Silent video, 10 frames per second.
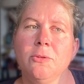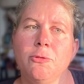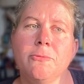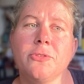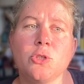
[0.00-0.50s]

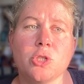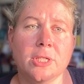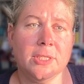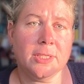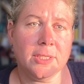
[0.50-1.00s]
Die fünfte
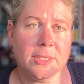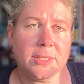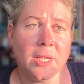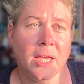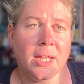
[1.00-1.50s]
Strategie
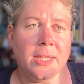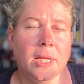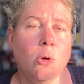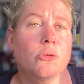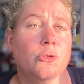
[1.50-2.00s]
ist
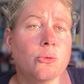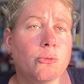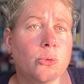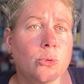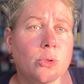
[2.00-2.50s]
die
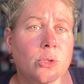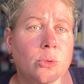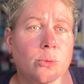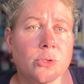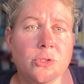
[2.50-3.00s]

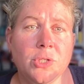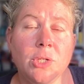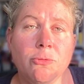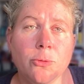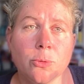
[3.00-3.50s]
ausgewogene und
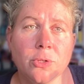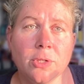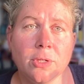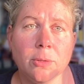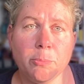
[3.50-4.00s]

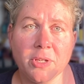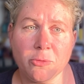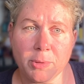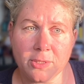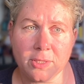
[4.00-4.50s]
tiefgründige
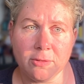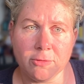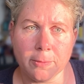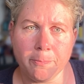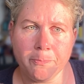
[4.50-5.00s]

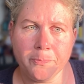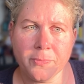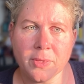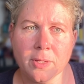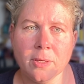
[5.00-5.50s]
Perspektive.
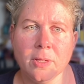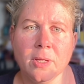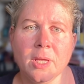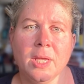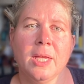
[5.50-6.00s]

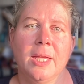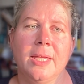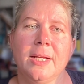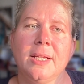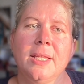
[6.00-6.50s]

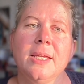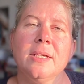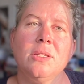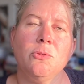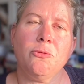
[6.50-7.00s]

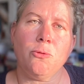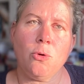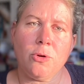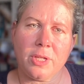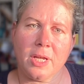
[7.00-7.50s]
Erkläre die
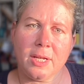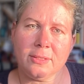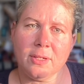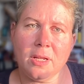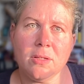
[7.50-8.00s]
Vor- und
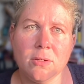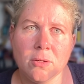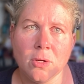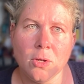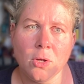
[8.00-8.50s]
Nachteile